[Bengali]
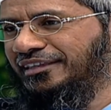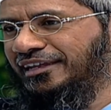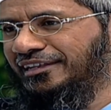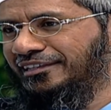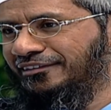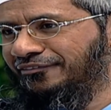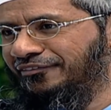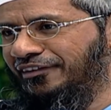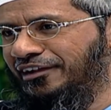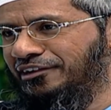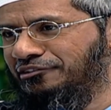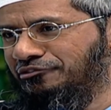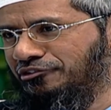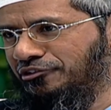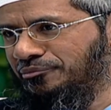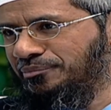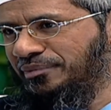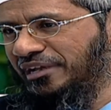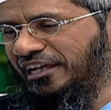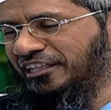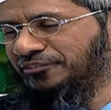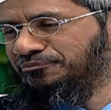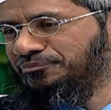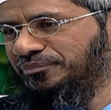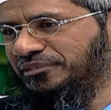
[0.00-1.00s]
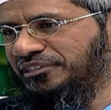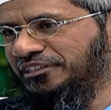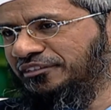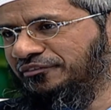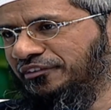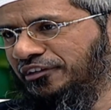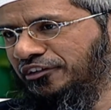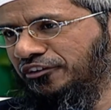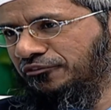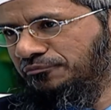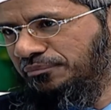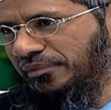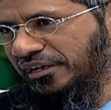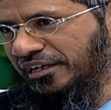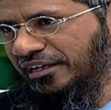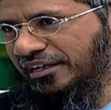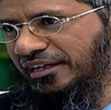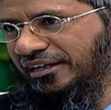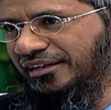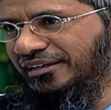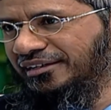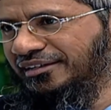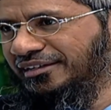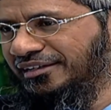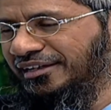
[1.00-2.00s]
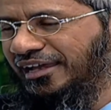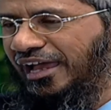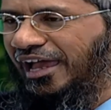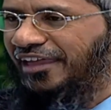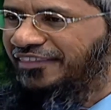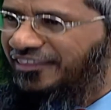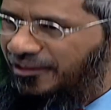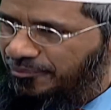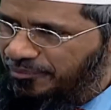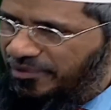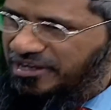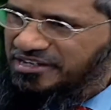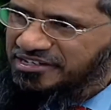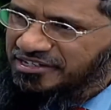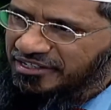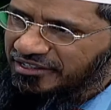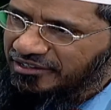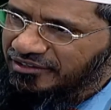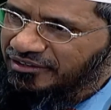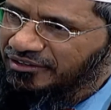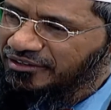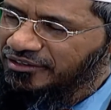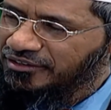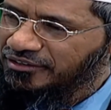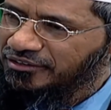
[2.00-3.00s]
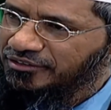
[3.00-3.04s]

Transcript: ওজন হবে মক্কার ওজন অনুযায়ী আর পরিমাণ